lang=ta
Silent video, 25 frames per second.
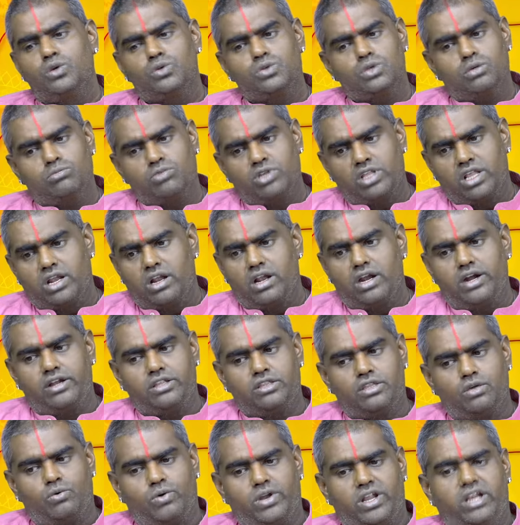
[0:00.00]
ஸோ முதல்ல
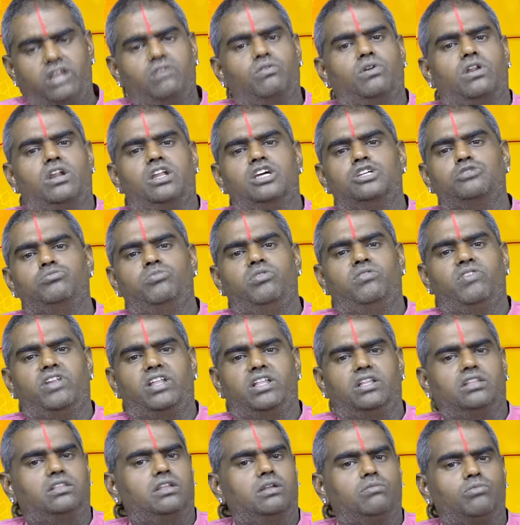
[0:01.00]
எடுத்த உடனே வரலட்சுமி
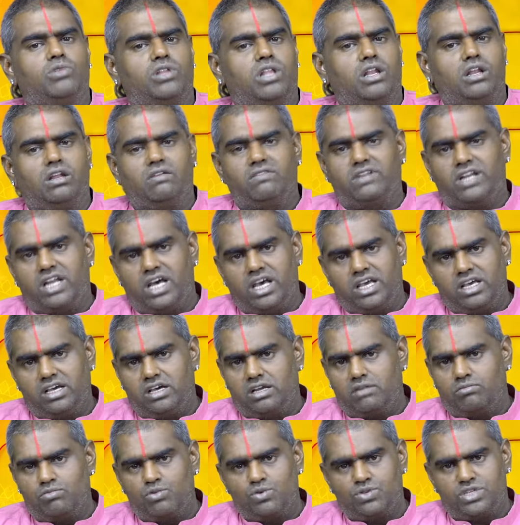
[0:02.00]
விரதத்தில் முதல்ல
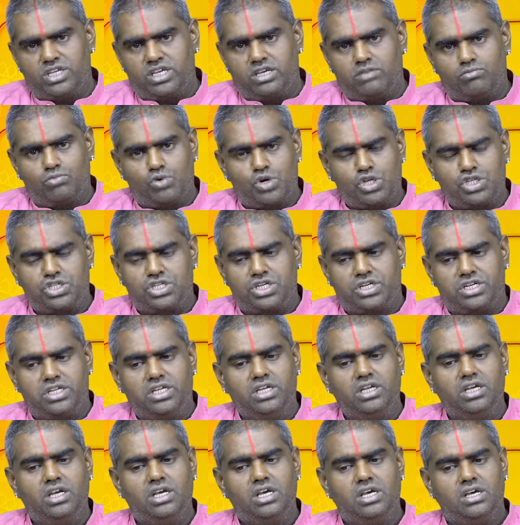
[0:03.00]
விநாயகர் பூஜையை முடிச்சுட்டு
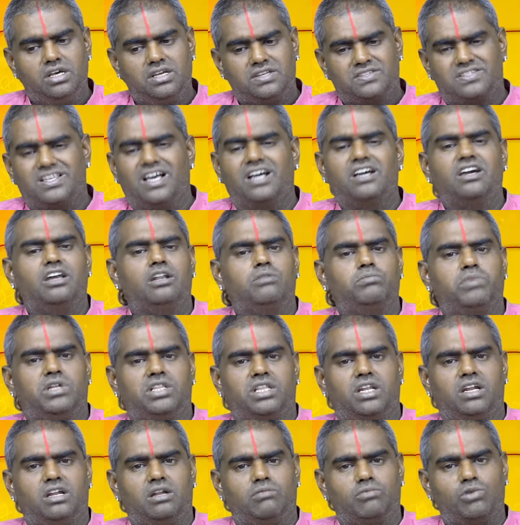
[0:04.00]

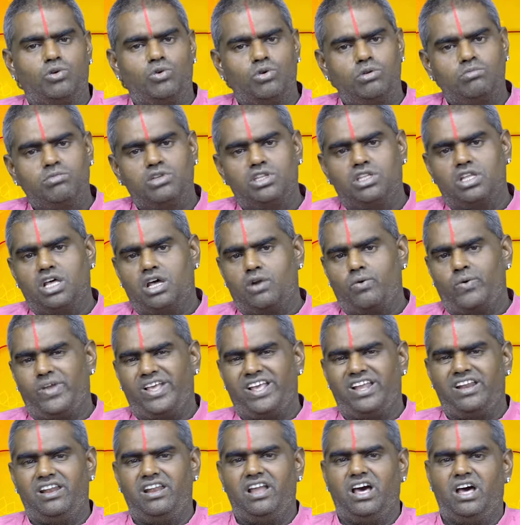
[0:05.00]
சங்கல்பத்தில் நம்ம
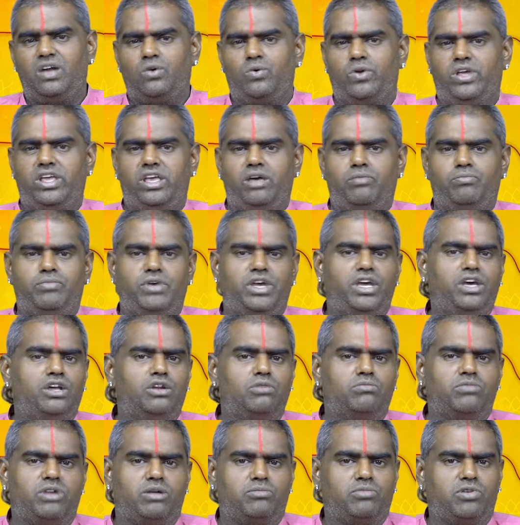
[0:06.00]
குடும்பத்தாருடைய எல்லாருடைய
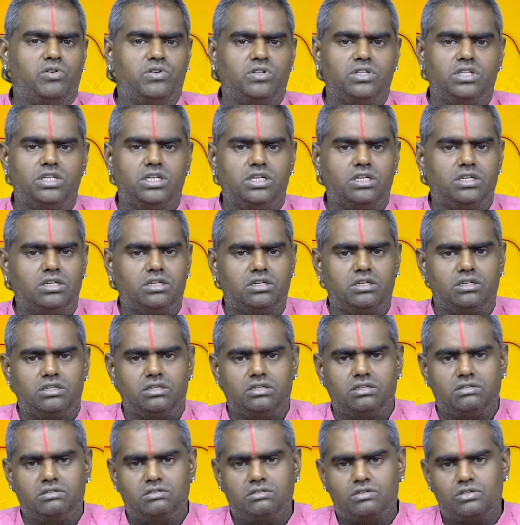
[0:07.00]
பேரும் நம்ம வந்து
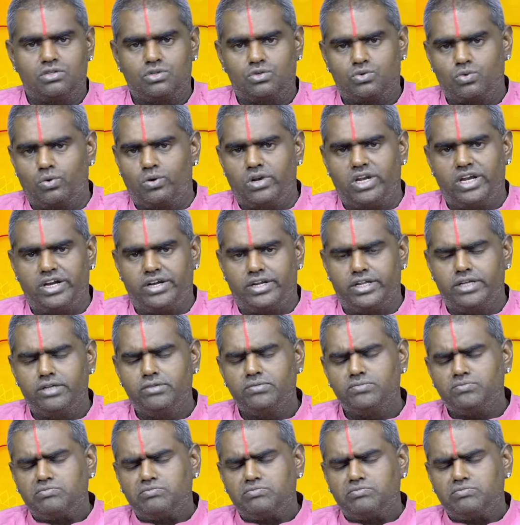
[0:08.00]
சொல்லிட்டு